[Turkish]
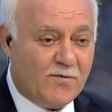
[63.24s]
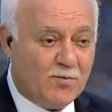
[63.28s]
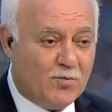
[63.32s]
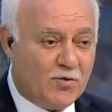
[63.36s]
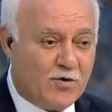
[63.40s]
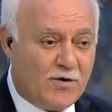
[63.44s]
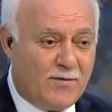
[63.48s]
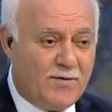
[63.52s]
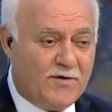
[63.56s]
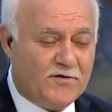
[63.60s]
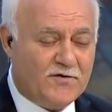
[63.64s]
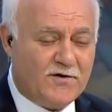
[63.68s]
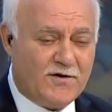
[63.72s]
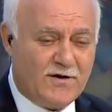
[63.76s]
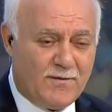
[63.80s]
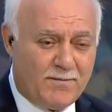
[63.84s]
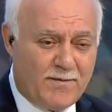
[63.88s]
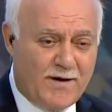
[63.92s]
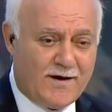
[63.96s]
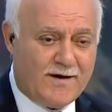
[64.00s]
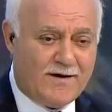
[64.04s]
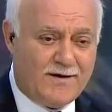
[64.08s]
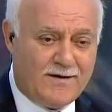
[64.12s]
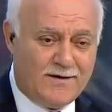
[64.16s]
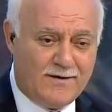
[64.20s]
Bu Ramazan'da
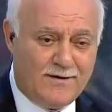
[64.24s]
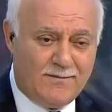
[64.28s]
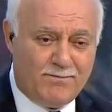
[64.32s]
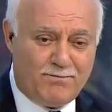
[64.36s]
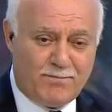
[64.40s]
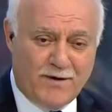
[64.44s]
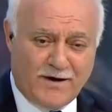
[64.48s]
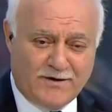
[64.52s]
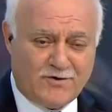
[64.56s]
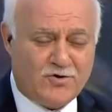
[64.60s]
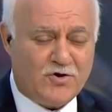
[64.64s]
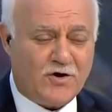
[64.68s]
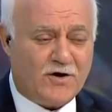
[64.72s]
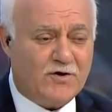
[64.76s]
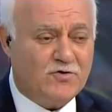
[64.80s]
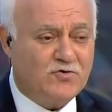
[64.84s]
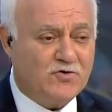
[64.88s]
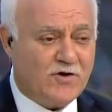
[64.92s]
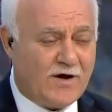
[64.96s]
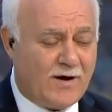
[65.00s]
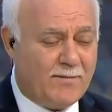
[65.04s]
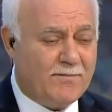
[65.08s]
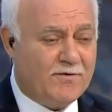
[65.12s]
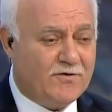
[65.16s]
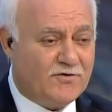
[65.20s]
pek, pek dışarı
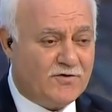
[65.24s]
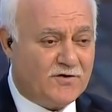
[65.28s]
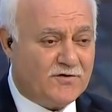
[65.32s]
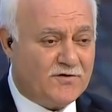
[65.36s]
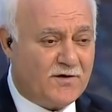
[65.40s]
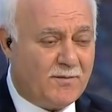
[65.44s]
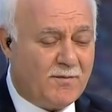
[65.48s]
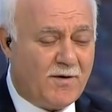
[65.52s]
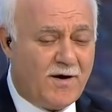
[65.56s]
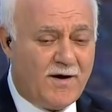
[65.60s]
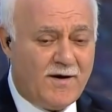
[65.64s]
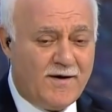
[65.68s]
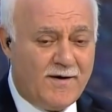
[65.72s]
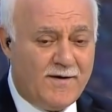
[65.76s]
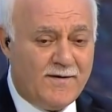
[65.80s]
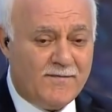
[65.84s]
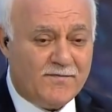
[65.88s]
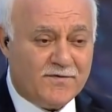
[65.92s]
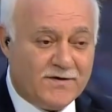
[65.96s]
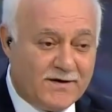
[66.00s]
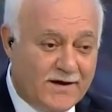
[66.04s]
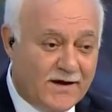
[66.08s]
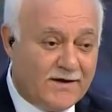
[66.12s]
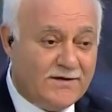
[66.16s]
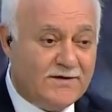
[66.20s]
çıkamayacağız ama
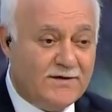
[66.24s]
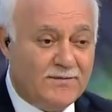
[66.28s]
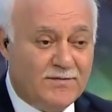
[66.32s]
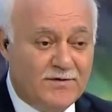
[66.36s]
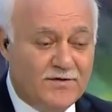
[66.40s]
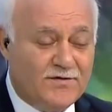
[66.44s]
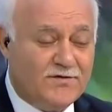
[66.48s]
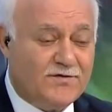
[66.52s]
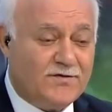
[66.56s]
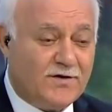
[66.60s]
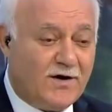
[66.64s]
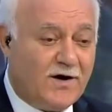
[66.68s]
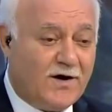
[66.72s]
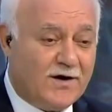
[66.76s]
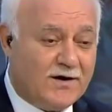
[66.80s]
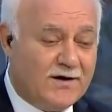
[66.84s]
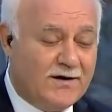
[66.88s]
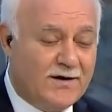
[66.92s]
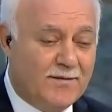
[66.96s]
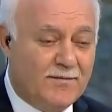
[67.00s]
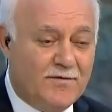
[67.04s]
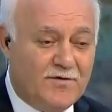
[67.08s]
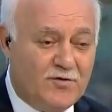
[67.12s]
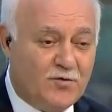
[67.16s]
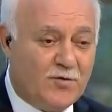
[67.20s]
kendimiz,
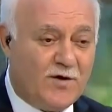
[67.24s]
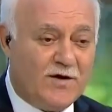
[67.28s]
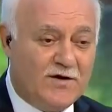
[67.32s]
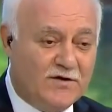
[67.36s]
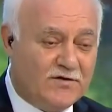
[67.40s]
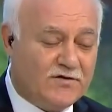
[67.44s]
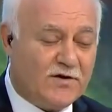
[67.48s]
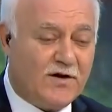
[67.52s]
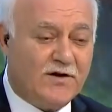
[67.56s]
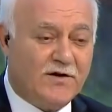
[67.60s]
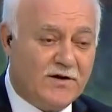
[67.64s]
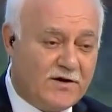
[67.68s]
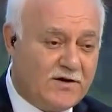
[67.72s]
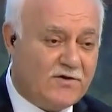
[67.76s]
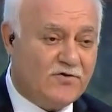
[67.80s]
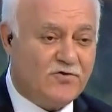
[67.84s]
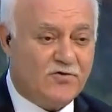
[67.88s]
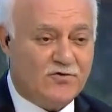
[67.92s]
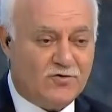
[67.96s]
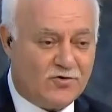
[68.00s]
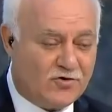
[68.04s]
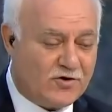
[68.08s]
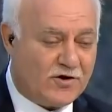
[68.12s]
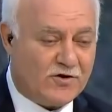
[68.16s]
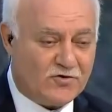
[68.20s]
ailemiz ve insanlık
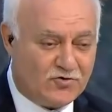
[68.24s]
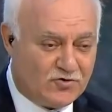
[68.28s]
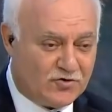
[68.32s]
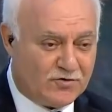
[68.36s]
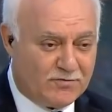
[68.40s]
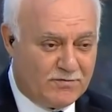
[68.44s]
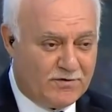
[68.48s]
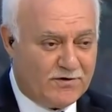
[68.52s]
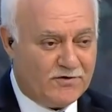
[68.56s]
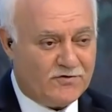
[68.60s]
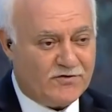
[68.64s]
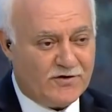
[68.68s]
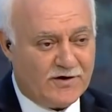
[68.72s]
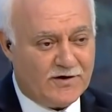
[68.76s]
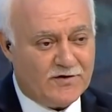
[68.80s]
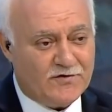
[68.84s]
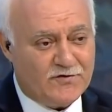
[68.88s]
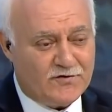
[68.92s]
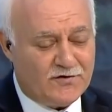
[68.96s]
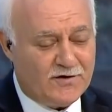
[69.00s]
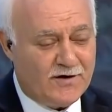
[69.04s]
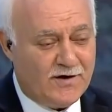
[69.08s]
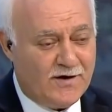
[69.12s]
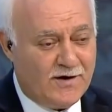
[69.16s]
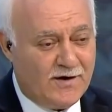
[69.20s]
için dışarı
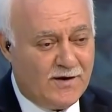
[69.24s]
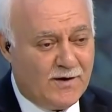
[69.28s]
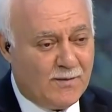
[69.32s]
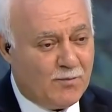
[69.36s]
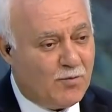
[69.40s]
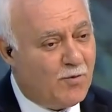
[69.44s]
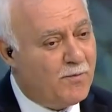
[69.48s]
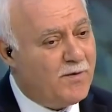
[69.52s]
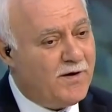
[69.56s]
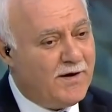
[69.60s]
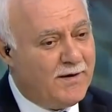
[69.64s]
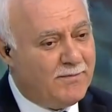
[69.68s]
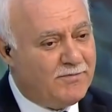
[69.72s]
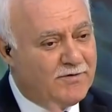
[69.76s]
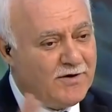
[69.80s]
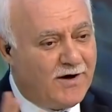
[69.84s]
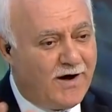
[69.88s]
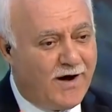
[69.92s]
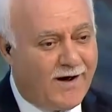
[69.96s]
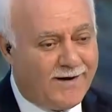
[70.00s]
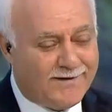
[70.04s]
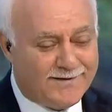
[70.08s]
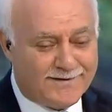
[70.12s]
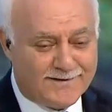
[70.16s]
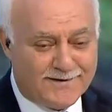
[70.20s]
çıkmayacağız. Bu bir
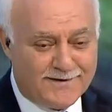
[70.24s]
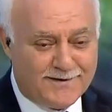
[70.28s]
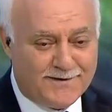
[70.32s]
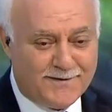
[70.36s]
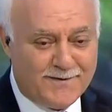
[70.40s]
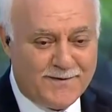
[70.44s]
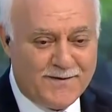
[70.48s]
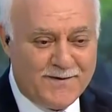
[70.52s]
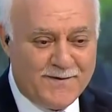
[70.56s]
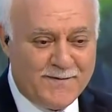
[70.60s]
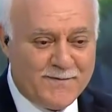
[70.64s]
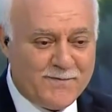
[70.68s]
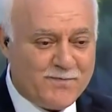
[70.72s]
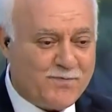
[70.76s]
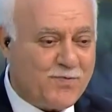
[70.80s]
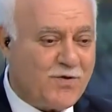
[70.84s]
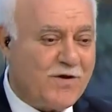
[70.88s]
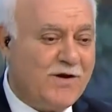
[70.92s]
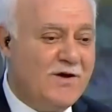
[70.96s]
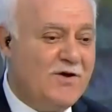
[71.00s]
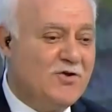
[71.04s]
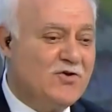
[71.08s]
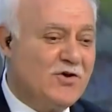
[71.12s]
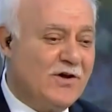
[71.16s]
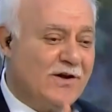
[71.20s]
imtihandı.
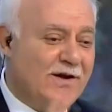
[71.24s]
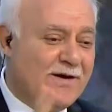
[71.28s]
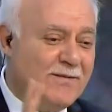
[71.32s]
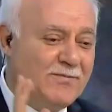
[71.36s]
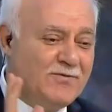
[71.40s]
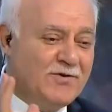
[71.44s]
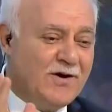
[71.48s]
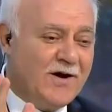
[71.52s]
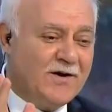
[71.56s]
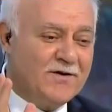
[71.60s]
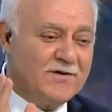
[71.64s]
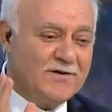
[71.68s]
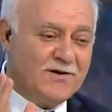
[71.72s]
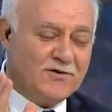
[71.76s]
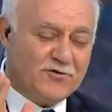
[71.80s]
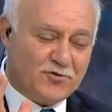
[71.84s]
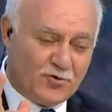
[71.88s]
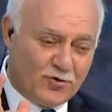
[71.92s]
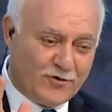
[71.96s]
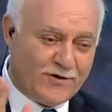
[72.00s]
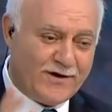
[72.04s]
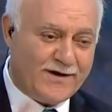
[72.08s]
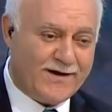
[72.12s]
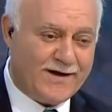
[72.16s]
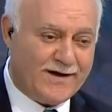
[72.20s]
İnşallah imtihanın da
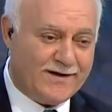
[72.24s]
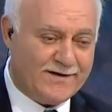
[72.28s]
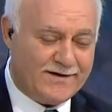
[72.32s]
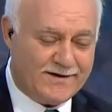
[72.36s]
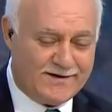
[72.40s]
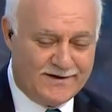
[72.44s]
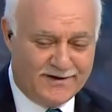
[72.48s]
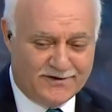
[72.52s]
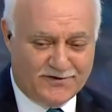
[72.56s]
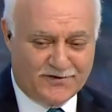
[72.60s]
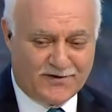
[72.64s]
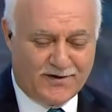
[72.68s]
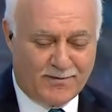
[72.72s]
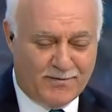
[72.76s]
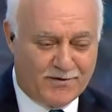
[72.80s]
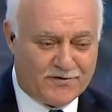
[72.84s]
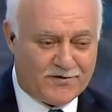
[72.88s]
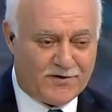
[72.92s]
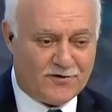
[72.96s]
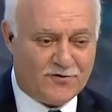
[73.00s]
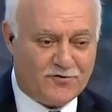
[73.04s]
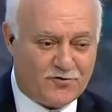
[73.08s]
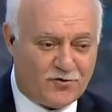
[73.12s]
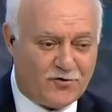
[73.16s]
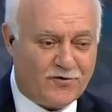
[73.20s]
sonuna geldik. Nasıl
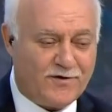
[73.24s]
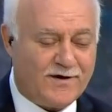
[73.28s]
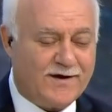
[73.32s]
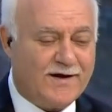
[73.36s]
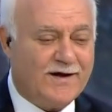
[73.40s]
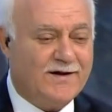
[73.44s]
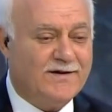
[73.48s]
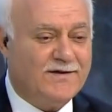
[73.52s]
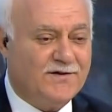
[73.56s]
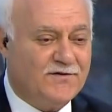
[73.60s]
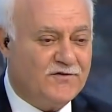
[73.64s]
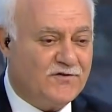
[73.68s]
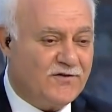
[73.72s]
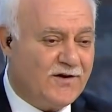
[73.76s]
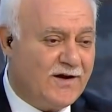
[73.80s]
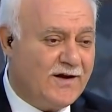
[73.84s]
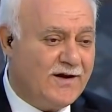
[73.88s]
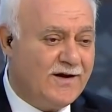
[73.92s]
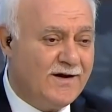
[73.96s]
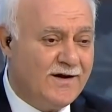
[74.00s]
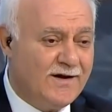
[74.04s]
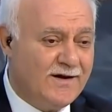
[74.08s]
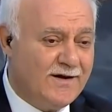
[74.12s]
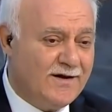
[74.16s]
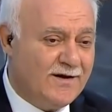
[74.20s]
Ramazan'ın sonuna geldikse
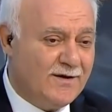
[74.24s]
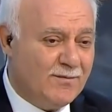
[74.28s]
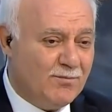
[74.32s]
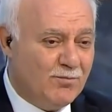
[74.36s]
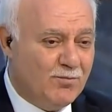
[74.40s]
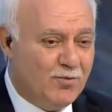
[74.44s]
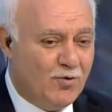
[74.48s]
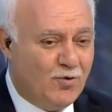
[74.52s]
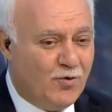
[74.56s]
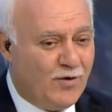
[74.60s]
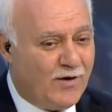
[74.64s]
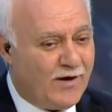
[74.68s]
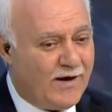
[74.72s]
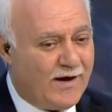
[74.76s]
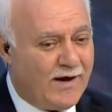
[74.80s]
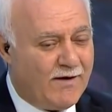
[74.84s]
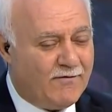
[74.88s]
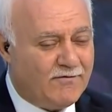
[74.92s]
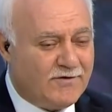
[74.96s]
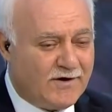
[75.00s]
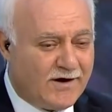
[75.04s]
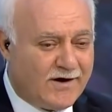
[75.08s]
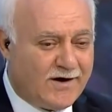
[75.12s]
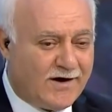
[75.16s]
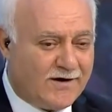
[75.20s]
bu
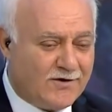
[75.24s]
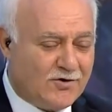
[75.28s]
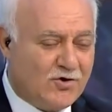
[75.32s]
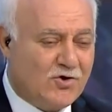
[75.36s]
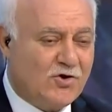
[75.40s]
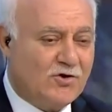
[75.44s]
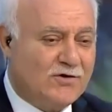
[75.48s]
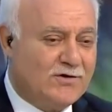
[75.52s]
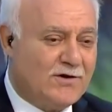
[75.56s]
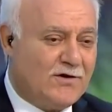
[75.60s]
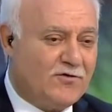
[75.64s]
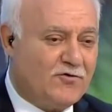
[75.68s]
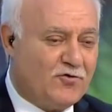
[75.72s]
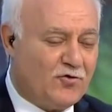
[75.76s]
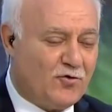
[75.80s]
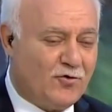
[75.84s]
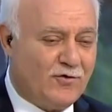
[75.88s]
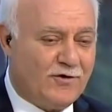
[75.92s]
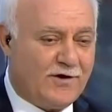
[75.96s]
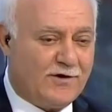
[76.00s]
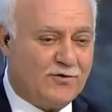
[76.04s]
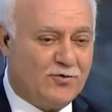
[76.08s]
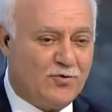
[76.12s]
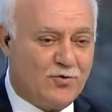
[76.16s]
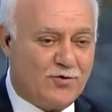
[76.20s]
evde kalışın da
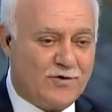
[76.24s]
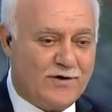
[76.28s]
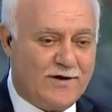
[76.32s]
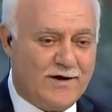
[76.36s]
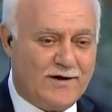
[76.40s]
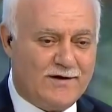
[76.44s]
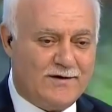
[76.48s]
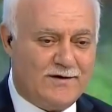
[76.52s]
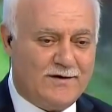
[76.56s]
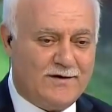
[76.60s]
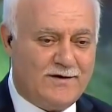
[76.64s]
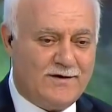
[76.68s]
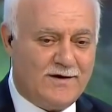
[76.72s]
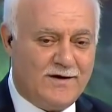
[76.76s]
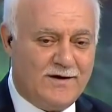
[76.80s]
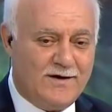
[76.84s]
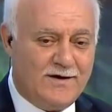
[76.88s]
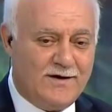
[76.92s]
sonuna doğru geldik.